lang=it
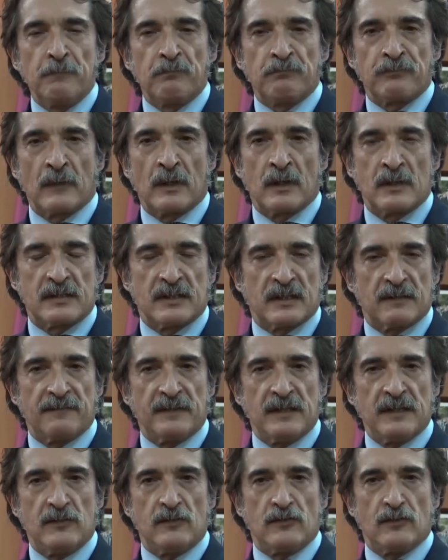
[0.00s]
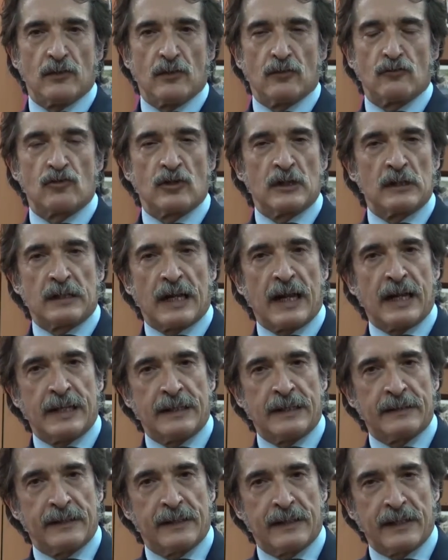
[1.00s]
mh, mm, Servizio Centrale
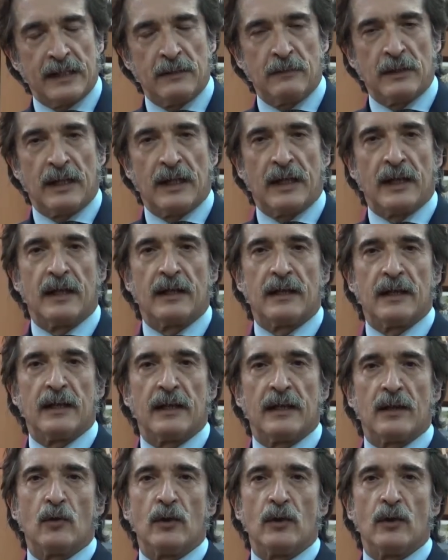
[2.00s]
Anticrimine eh,